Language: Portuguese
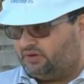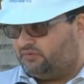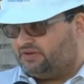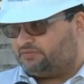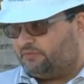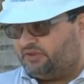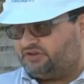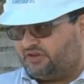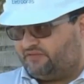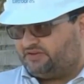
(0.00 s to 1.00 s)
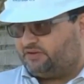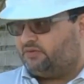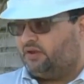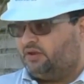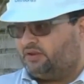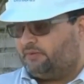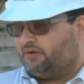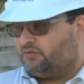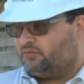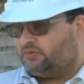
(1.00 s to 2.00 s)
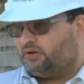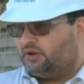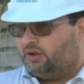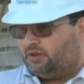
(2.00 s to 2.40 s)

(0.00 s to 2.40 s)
Então, nesse momento, a gente está fazendo trabalho em altura.